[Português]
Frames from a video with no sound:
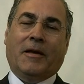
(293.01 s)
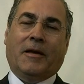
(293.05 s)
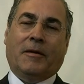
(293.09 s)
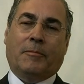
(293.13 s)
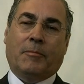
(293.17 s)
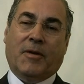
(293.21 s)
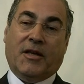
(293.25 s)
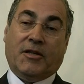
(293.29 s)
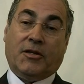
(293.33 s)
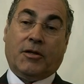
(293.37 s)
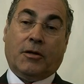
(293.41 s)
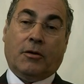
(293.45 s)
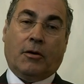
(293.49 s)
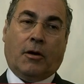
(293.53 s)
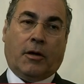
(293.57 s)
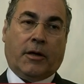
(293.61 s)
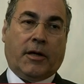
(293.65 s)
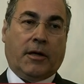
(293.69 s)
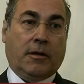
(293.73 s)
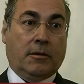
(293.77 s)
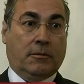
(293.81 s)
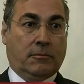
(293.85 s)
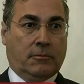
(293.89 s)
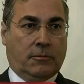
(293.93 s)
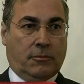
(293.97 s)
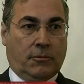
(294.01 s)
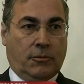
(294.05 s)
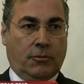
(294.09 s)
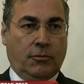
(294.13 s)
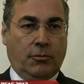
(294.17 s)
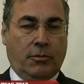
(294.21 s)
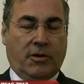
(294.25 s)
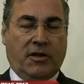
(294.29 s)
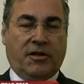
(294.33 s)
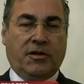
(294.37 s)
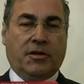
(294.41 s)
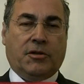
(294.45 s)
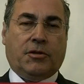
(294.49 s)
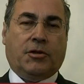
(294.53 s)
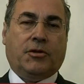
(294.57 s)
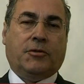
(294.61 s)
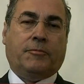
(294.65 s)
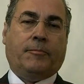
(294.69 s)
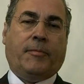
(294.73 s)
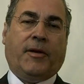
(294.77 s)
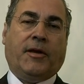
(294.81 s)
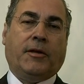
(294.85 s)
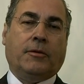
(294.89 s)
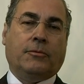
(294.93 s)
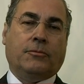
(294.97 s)
Mas agora, no que diz
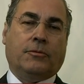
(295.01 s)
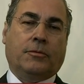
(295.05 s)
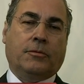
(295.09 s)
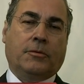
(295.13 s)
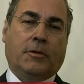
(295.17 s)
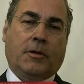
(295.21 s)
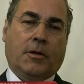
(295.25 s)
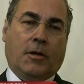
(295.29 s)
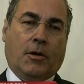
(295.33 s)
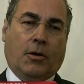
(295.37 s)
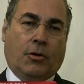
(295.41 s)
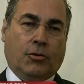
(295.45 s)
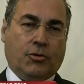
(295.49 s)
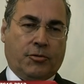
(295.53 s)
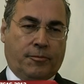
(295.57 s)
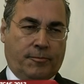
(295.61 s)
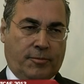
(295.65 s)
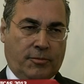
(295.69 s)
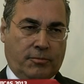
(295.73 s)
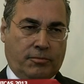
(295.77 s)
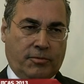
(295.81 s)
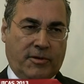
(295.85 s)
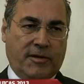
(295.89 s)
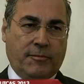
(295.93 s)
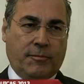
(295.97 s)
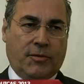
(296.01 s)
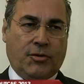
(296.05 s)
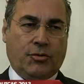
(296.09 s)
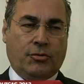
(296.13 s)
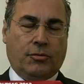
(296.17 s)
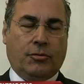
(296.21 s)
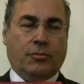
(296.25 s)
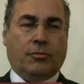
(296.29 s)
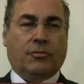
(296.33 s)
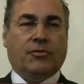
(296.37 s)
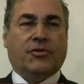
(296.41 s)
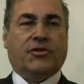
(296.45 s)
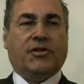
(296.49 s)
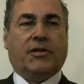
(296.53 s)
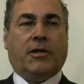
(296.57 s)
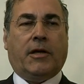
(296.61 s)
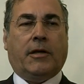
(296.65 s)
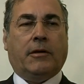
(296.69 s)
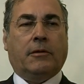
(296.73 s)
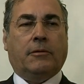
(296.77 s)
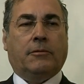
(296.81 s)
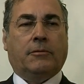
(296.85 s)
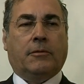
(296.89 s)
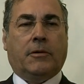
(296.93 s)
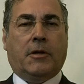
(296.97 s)
respeito aos problemas do
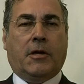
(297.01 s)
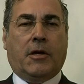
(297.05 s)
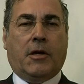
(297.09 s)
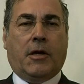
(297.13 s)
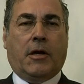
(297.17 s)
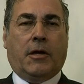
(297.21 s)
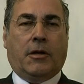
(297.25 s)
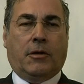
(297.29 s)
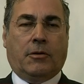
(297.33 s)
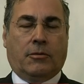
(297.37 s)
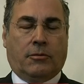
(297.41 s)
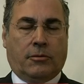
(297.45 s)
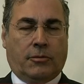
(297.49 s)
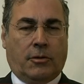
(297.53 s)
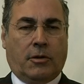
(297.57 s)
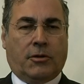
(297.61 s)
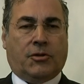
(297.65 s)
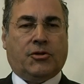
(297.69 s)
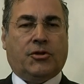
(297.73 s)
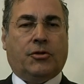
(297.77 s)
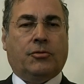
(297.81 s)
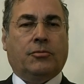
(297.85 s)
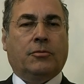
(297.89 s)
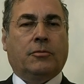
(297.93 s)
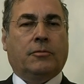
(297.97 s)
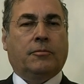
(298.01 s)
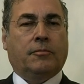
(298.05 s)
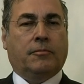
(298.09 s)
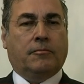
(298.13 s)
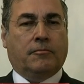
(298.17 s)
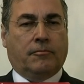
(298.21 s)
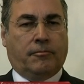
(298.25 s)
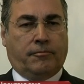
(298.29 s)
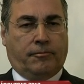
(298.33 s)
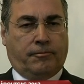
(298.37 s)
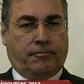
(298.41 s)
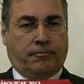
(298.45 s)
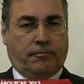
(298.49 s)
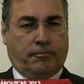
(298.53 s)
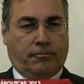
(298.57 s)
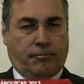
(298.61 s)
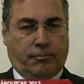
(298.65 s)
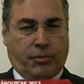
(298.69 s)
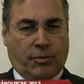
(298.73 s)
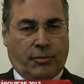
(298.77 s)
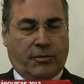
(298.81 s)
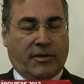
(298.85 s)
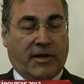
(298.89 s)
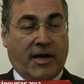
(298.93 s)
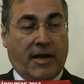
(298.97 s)
Conselho e ao nosso
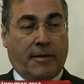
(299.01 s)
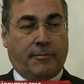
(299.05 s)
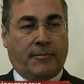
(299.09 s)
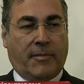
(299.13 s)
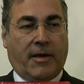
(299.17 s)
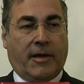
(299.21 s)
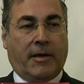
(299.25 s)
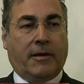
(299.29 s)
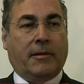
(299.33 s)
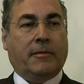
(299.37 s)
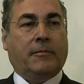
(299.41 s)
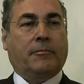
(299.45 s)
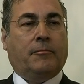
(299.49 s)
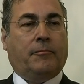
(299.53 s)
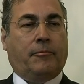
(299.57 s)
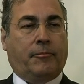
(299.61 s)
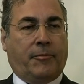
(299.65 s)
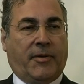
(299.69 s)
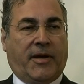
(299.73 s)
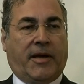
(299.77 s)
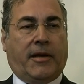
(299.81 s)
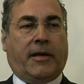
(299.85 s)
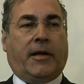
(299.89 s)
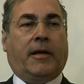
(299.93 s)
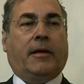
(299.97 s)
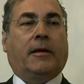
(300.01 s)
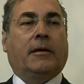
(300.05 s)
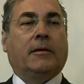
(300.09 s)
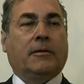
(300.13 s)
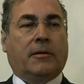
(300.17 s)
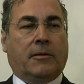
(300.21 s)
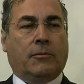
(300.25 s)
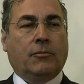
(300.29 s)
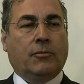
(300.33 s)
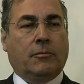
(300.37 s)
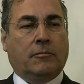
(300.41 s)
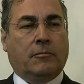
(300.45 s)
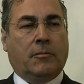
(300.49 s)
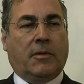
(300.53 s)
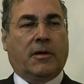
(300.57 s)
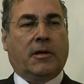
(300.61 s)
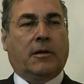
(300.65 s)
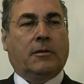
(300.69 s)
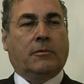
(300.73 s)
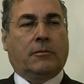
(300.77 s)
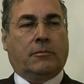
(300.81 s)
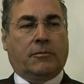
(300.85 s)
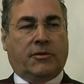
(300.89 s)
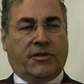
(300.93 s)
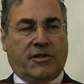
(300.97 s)
programa para um
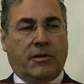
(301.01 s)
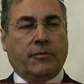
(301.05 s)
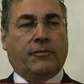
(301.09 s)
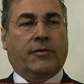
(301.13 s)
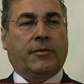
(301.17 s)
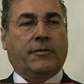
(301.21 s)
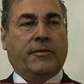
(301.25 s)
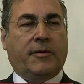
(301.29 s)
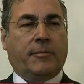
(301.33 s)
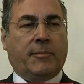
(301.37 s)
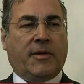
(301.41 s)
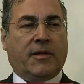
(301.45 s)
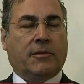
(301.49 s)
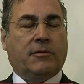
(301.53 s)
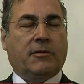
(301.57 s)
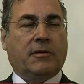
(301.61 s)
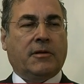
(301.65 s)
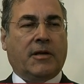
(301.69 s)
o desenvolvimento de